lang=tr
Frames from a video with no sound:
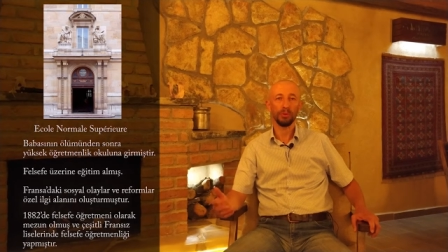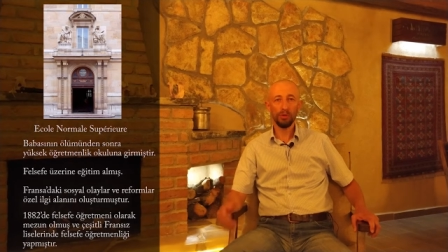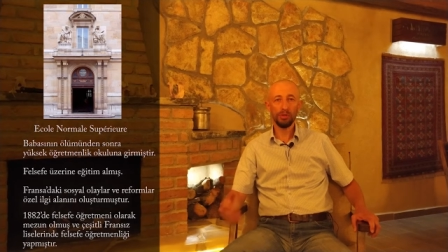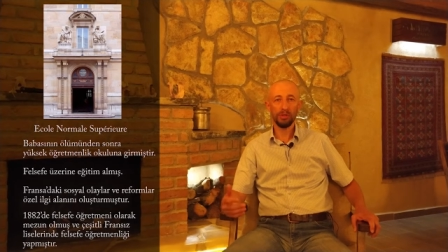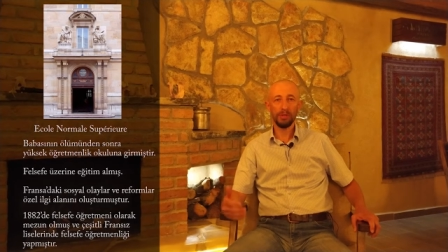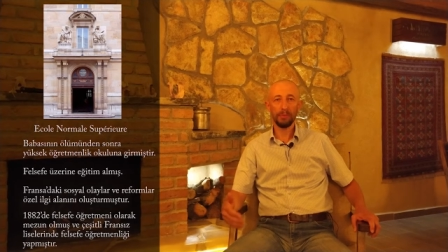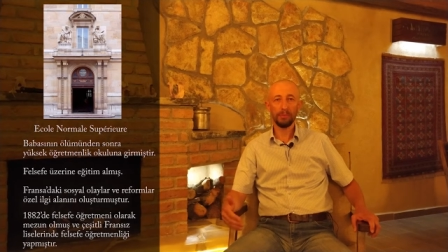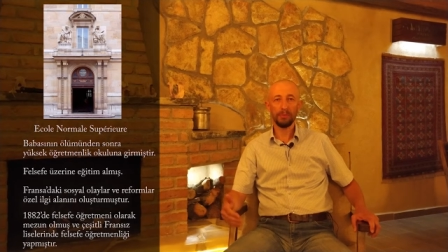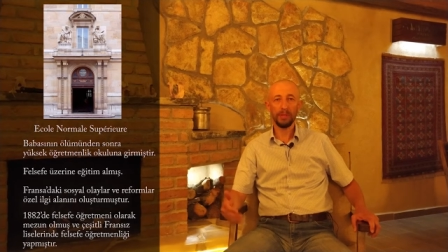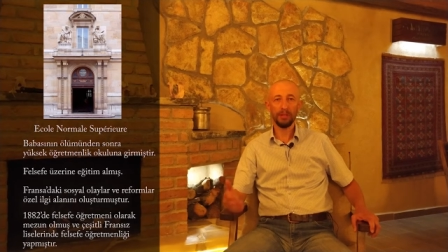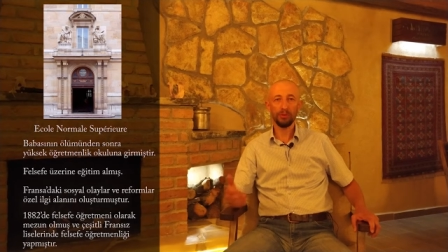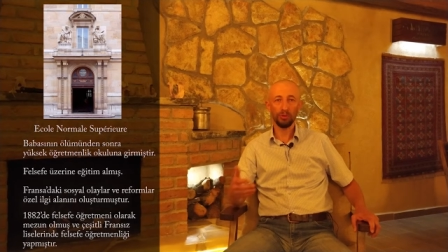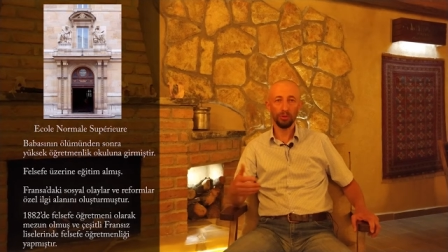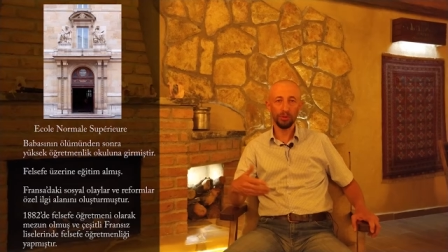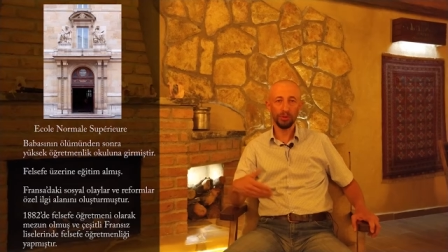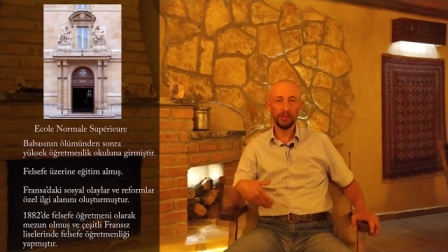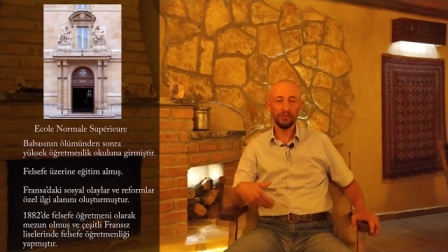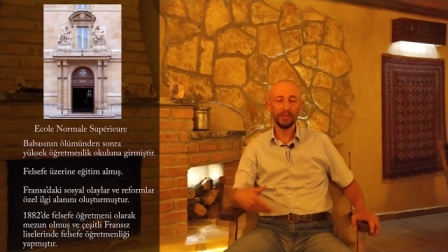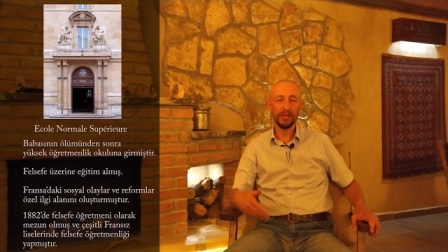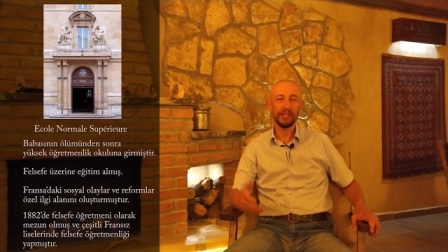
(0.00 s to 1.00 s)
O sebeple
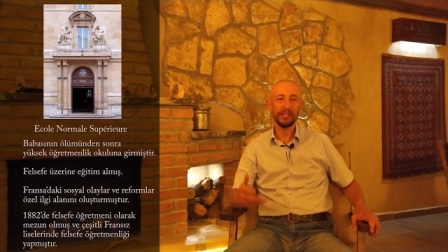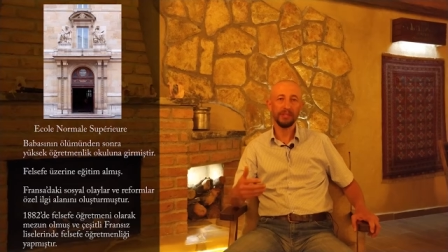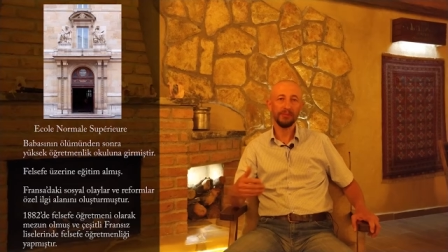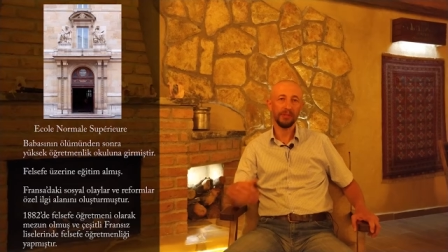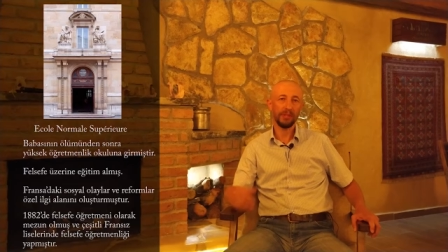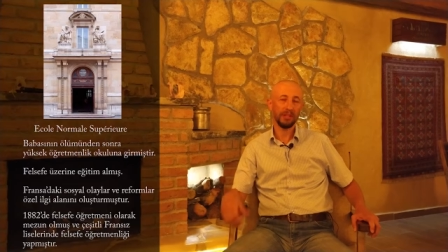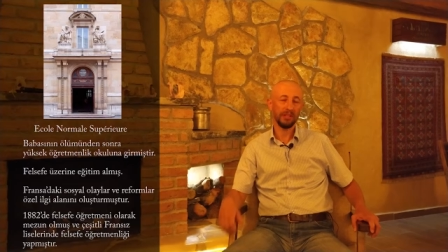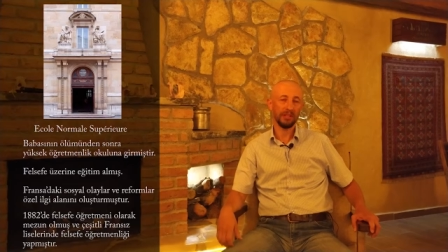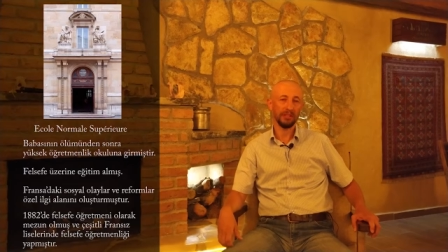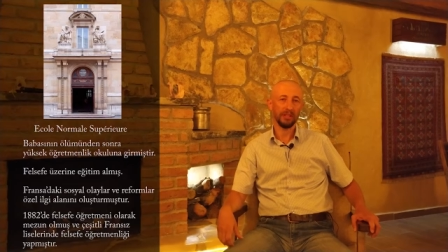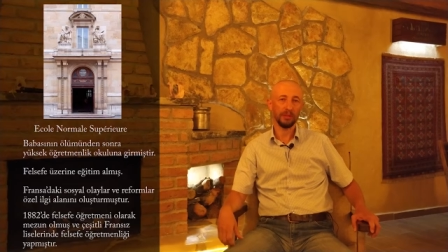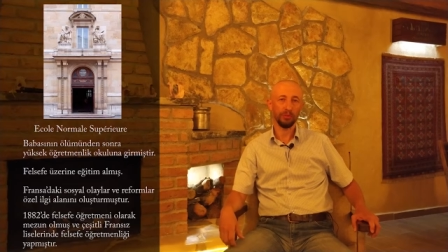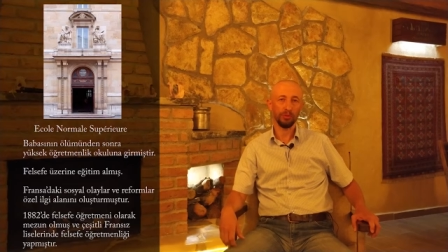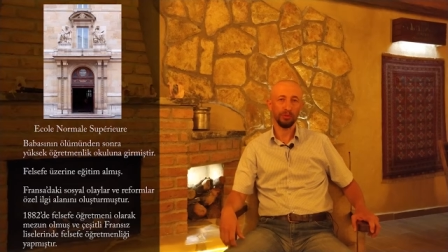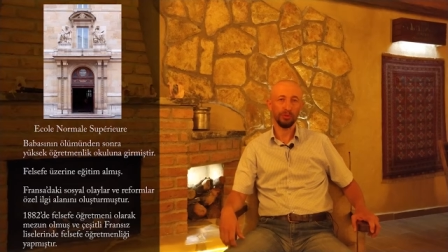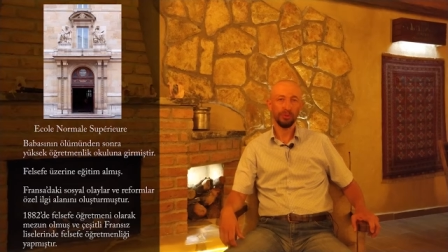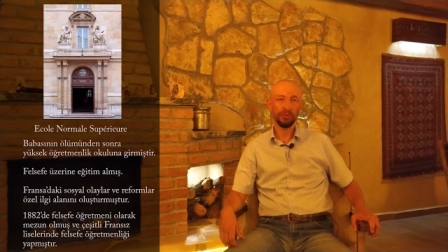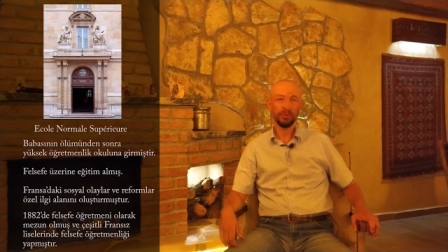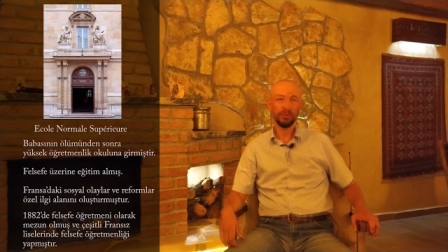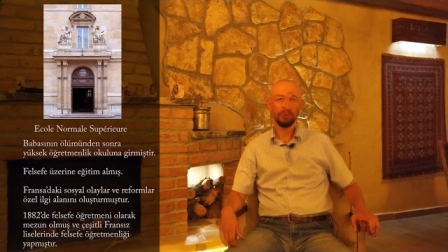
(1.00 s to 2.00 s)
yoluna felsefeden
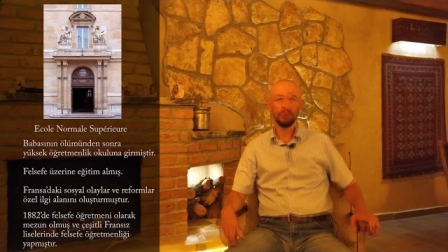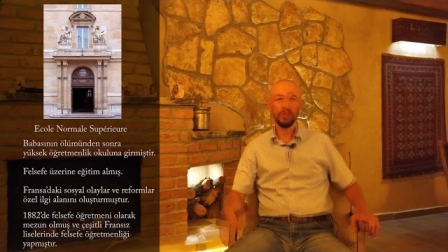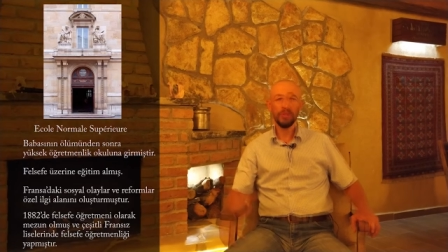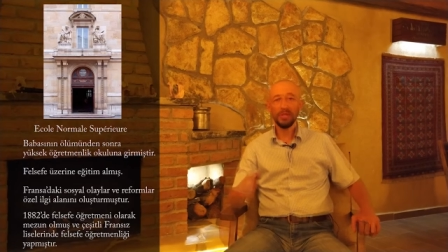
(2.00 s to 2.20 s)
devam ediyor.